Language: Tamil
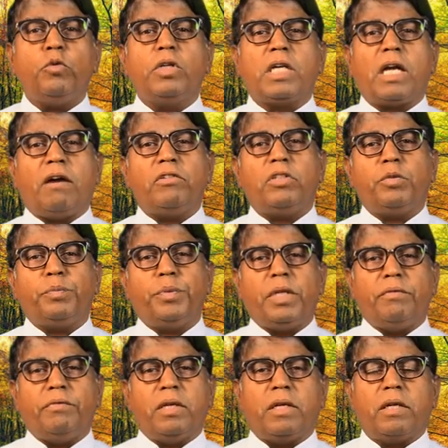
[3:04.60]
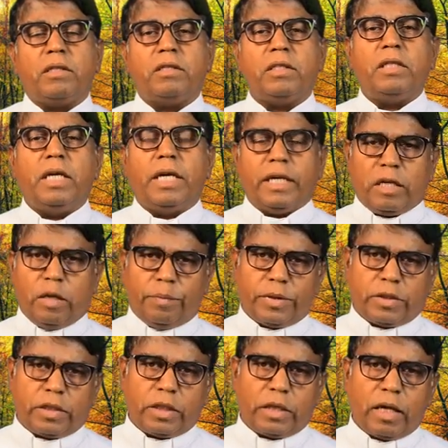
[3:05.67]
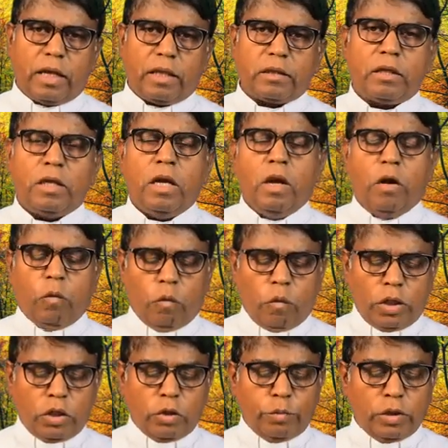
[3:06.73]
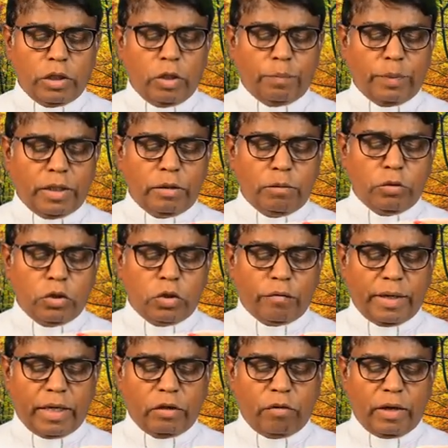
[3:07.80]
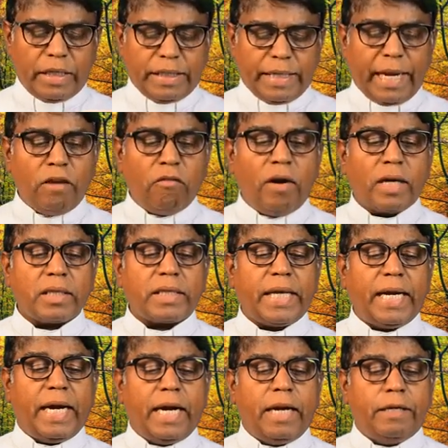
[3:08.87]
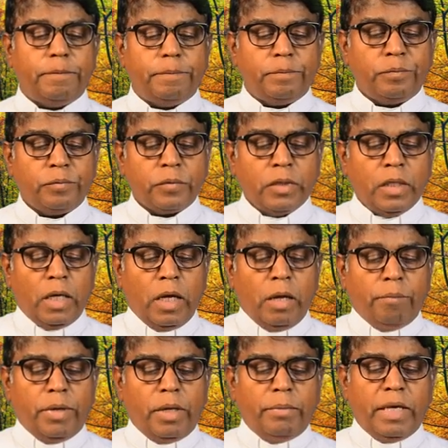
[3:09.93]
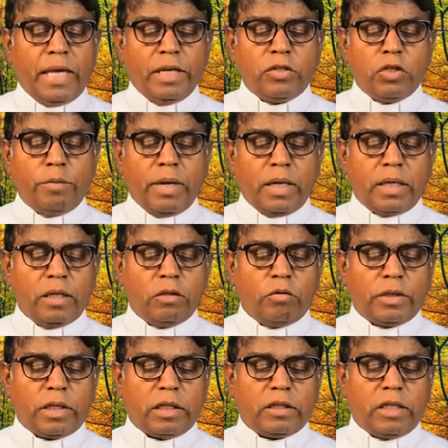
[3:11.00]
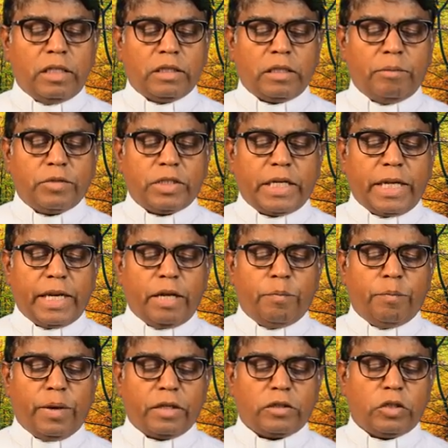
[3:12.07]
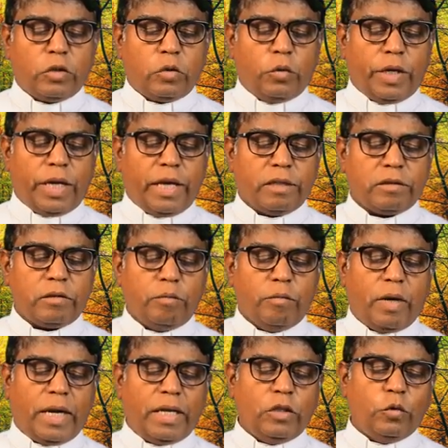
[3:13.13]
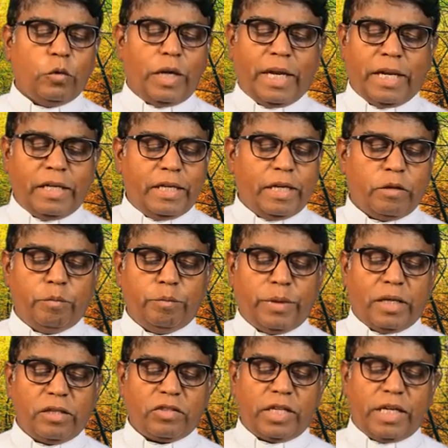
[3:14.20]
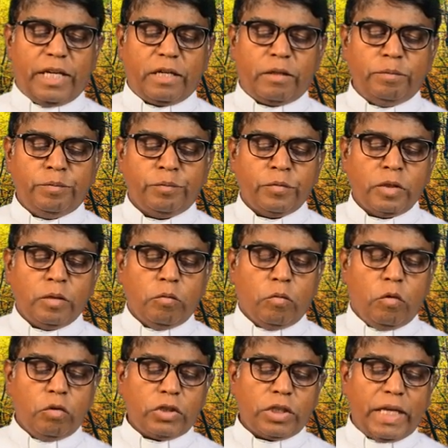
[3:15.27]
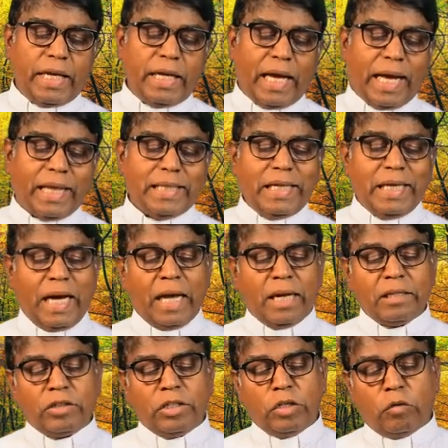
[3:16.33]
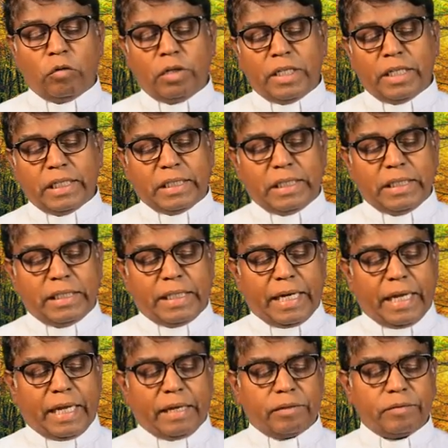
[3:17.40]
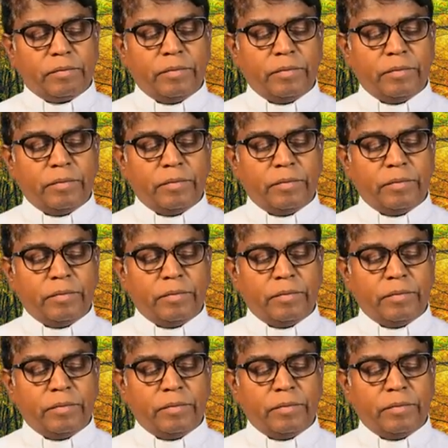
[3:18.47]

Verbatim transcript: மூன்றாவது பிரிவிலிருந்து எடுக்கப்பட்டிருக்கிறது ஒன்று முதல் பதிமூன்று வரையுள்ள இறைவார்த்தைகள் பின்பு இயேசு மக்கள் கூட்டத்தையும் தம் சீடரையும் பார்த்து கூறியது மறைநூல் அறிஞரும் பரிசெயரும் மோசையின் அதிகாரத்தை கொண்டிருக்கின்றனர்